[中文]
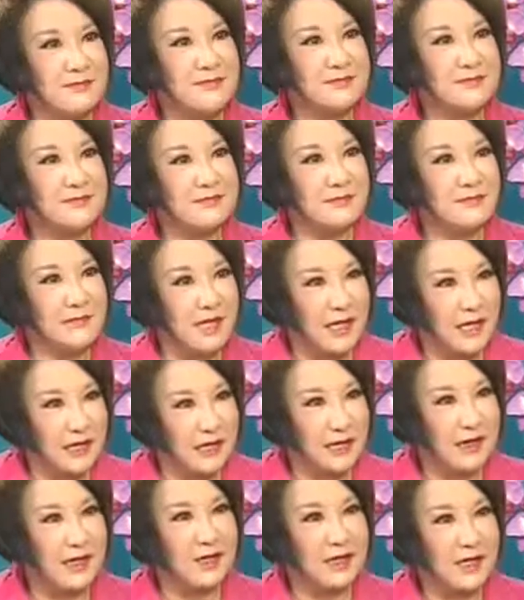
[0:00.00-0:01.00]
这样子。
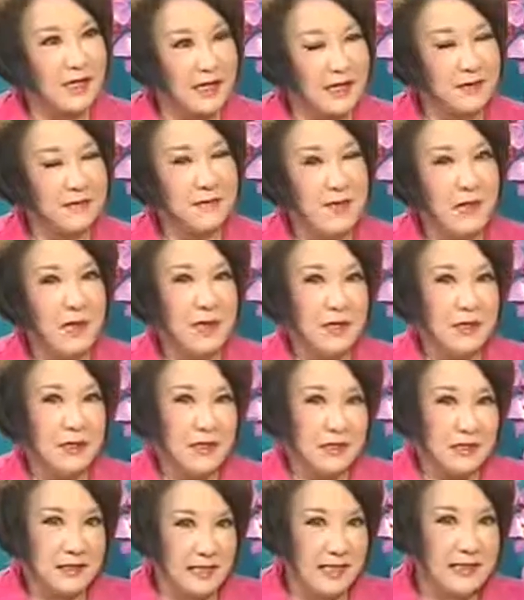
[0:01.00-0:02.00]
OK OK，
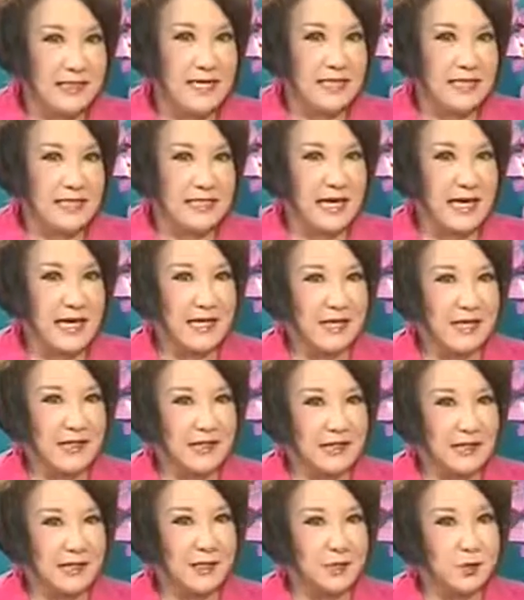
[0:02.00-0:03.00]
现在在
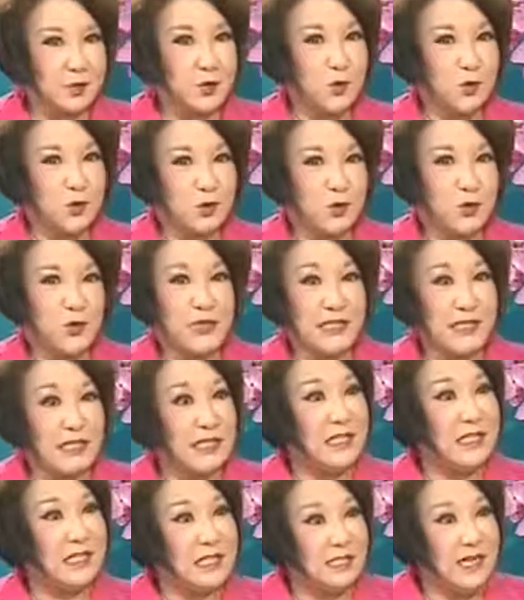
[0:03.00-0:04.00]
这个众多
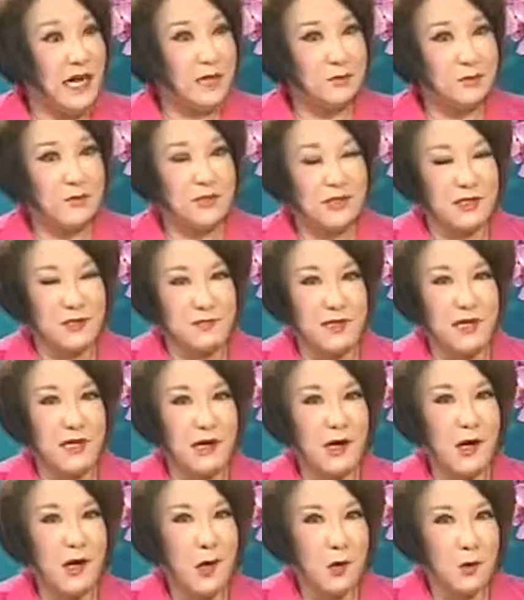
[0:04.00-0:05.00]
您的项目里
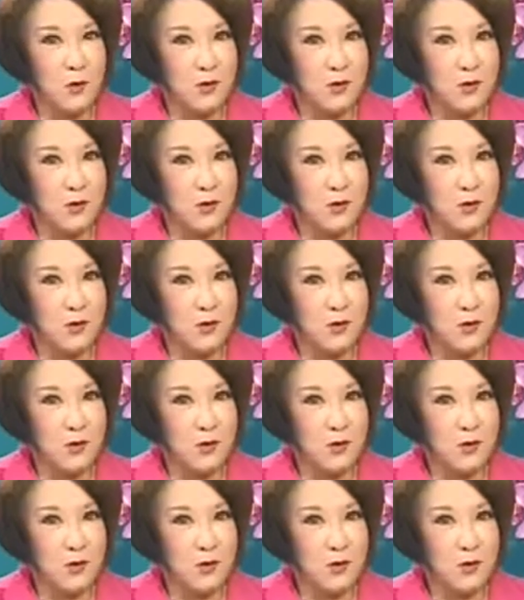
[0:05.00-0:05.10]
面啊，